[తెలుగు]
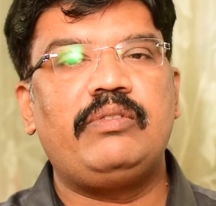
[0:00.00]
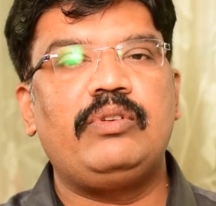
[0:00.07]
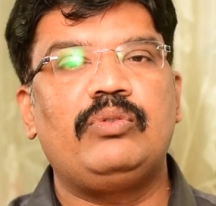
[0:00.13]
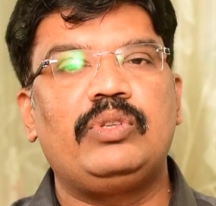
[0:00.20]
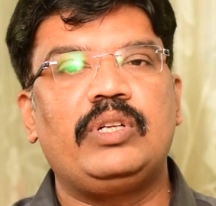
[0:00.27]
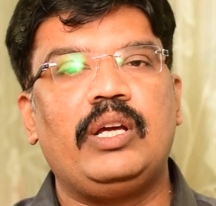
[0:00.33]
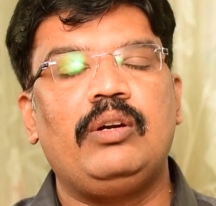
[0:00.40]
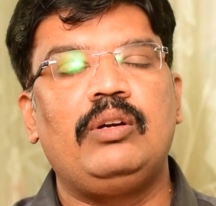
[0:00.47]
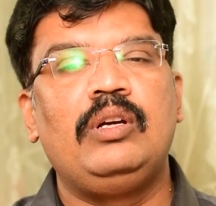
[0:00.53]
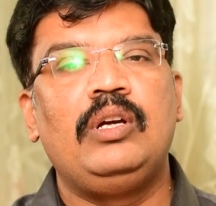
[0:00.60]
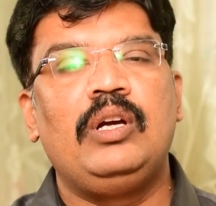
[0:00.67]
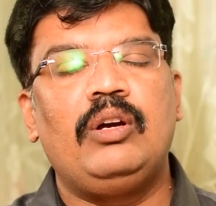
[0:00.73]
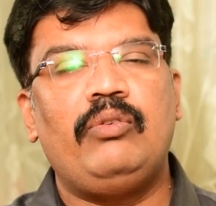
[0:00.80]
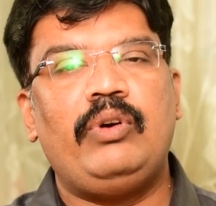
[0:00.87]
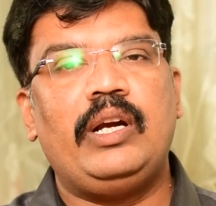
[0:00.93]
అవి ఉంటాయో
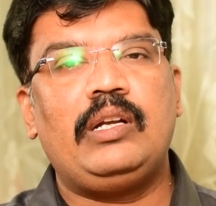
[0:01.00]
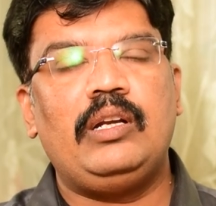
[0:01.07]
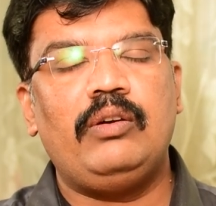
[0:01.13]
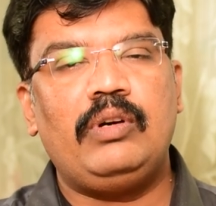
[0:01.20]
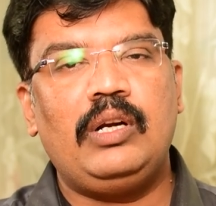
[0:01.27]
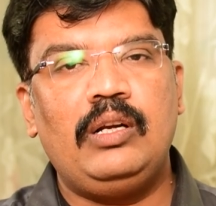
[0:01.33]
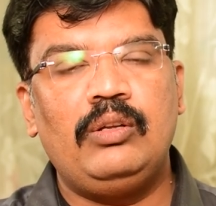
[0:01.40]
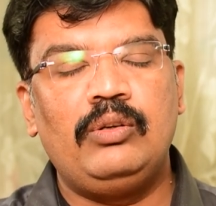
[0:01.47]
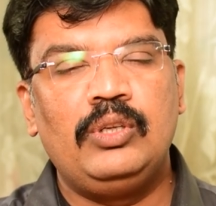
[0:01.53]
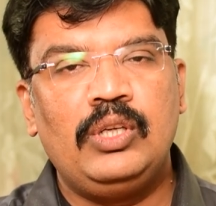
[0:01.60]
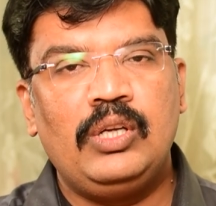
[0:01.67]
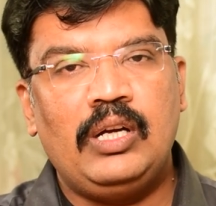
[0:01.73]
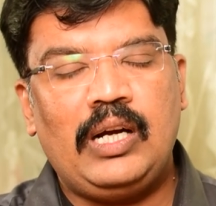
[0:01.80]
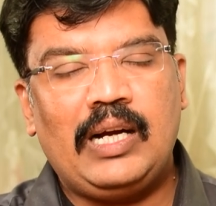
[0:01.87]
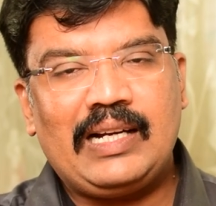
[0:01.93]
వాటిలో వాళ్ళు
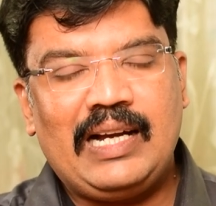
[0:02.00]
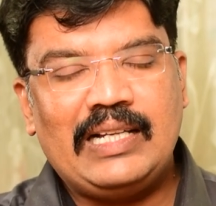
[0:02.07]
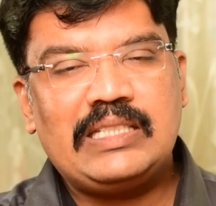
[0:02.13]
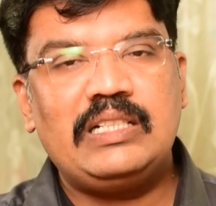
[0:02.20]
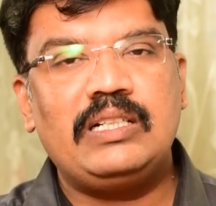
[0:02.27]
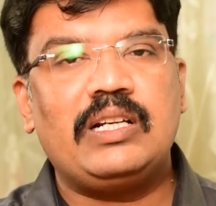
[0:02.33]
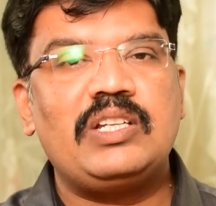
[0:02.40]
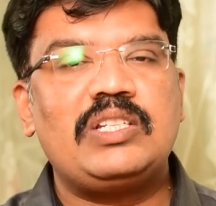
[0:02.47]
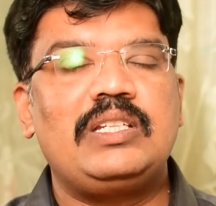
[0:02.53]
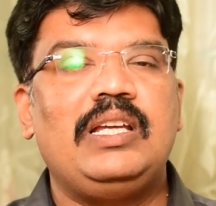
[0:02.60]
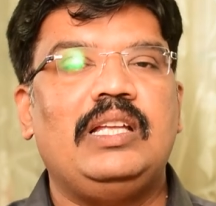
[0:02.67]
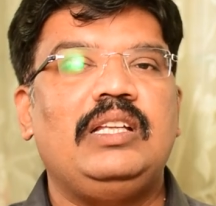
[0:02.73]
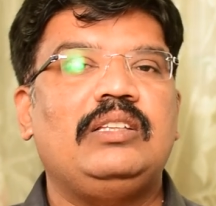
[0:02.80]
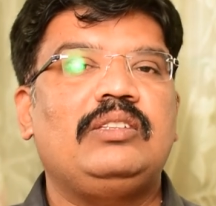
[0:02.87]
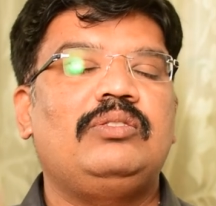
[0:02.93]
ఆ కాన్సన్ట్రేషన్
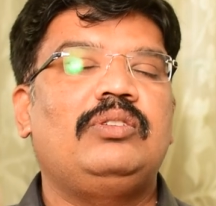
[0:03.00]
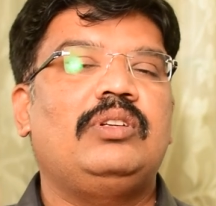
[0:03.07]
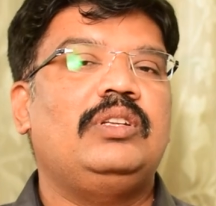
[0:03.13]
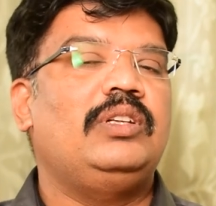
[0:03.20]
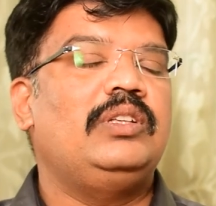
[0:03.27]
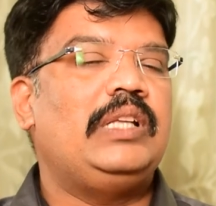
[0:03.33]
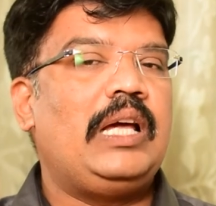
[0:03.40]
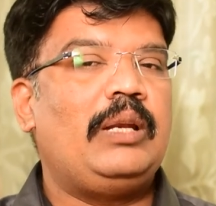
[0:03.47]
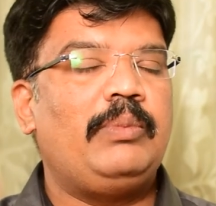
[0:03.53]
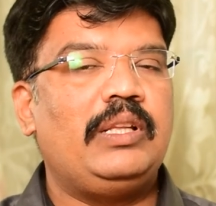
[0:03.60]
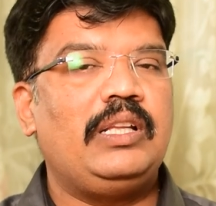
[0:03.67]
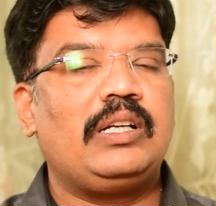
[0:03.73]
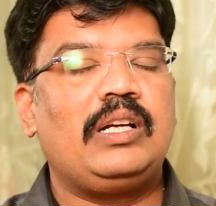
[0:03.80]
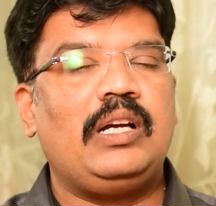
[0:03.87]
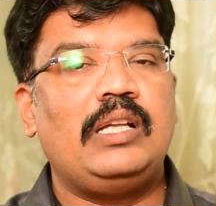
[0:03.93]
ఏదైతే ఉంటుందో దాని
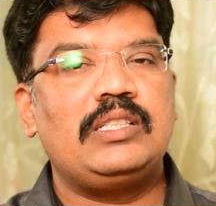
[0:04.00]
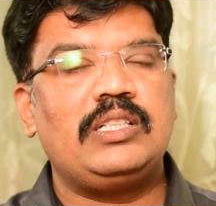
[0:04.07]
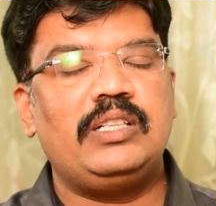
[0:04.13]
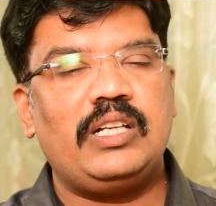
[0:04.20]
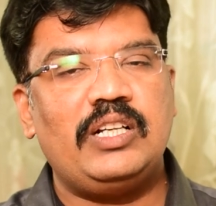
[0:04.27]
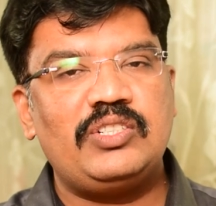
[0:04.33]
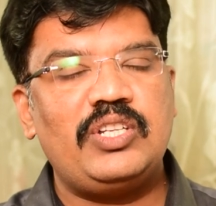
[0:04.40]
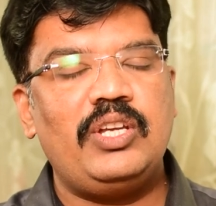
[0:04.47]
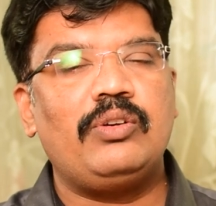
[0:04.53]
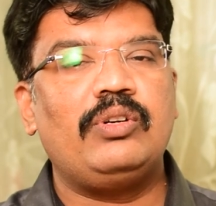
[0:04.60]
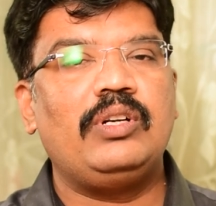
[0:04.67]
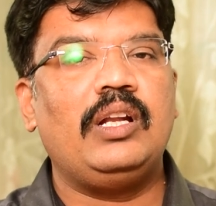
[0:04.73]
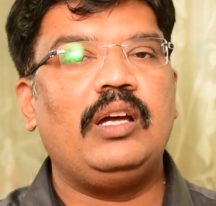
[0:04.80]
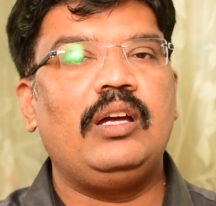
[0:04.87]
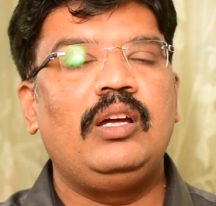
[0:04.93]
మీద కాన్సన్ట్రేట్
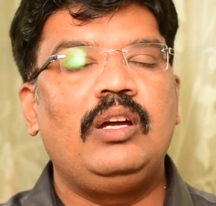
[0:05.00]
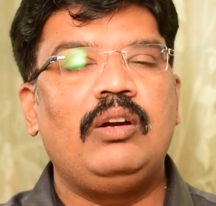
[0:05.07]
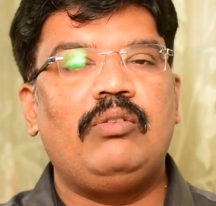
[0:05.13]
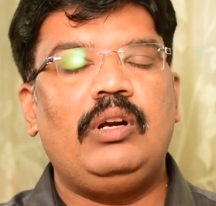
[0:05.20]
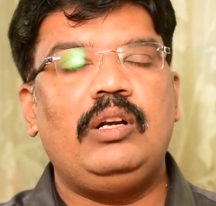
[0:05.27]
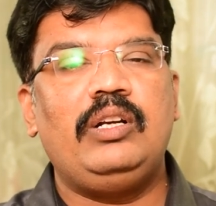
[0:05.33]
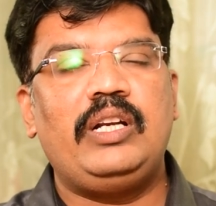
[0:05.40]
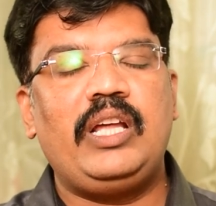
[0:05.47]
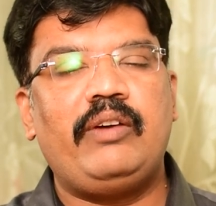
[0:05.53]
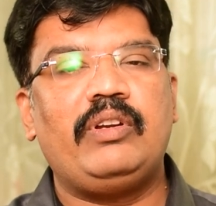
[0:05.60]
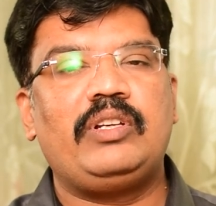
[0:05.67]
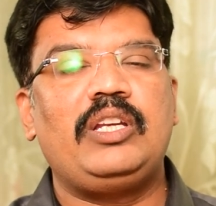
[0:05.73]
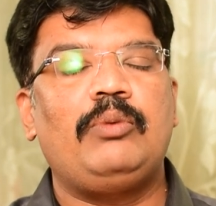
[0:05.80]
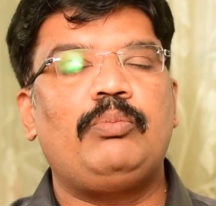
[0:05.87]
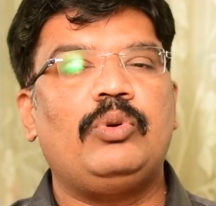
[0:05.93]
చేయకుండా వాళ్ళు
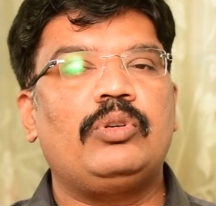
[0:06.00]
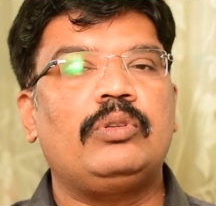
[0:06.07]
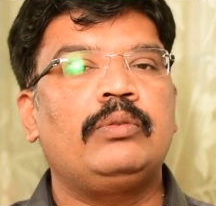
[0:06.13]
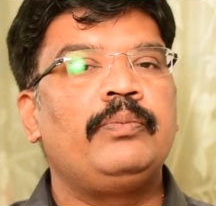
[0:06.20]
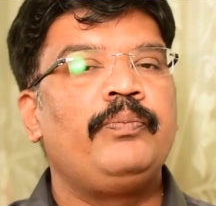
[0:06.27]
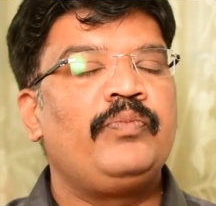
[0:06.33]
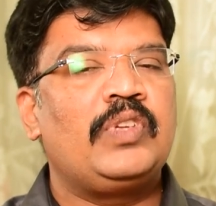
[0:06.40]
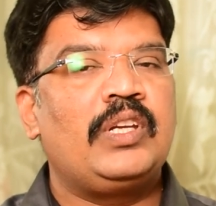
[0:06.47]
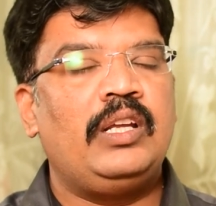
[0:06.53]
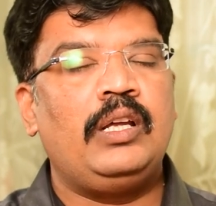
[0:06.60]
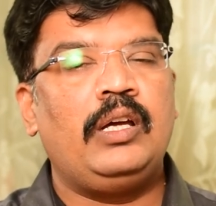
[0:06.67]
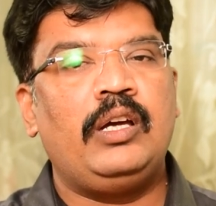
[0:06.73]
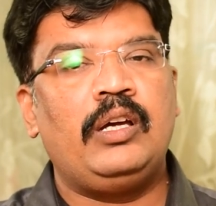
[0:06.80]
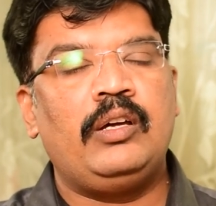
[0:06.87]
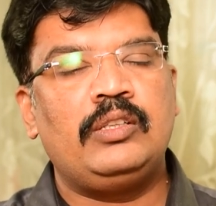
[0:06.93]
డైవర్ట్ అయిపోవటం
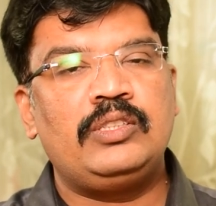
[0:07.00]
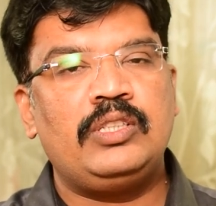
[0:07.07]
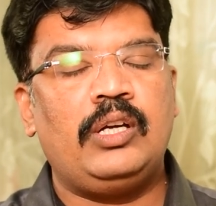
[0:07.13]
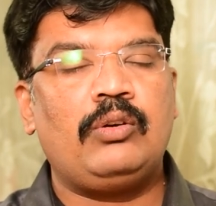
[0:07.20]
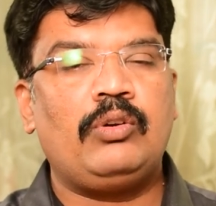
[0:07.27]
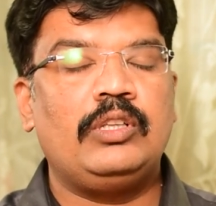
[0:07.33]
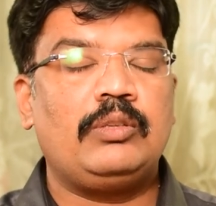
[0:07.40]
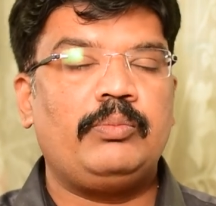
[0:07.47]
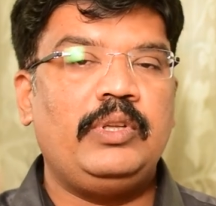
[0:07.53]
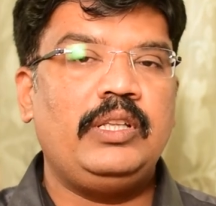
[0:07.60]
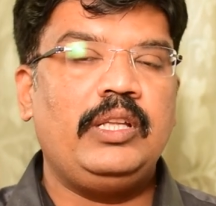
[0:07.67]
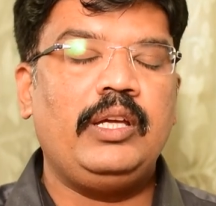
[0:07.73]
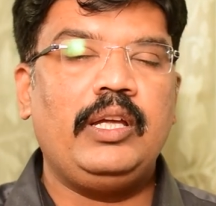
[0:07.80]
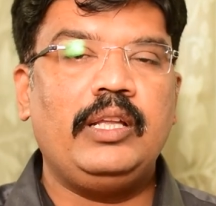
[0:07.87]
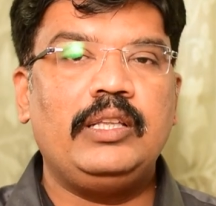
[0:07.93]

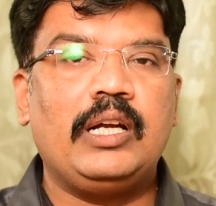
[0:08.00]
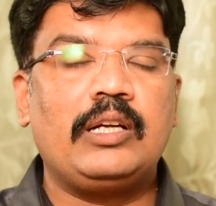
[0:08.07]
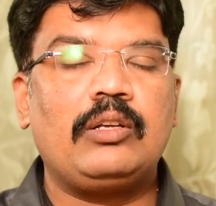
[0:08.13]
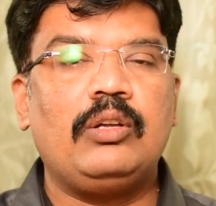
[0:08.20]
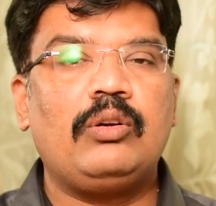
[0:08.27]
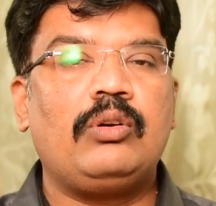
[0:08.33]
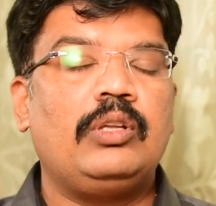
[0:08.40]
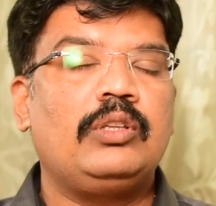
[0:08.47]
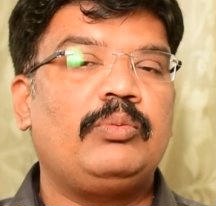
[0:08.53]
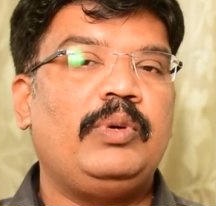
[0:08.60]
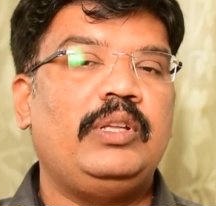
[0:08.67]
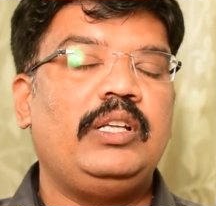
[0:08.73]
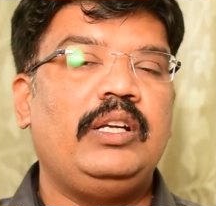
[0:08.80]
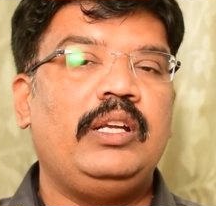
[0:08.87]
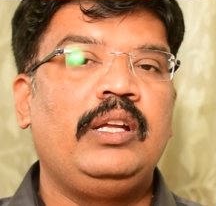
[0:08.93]
కొంతమంది దాంట్లో
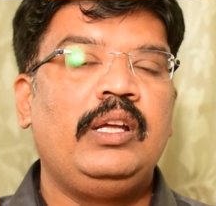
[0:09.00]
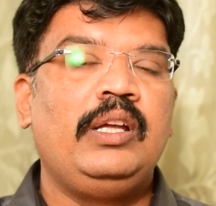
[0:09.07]
కొంతమంది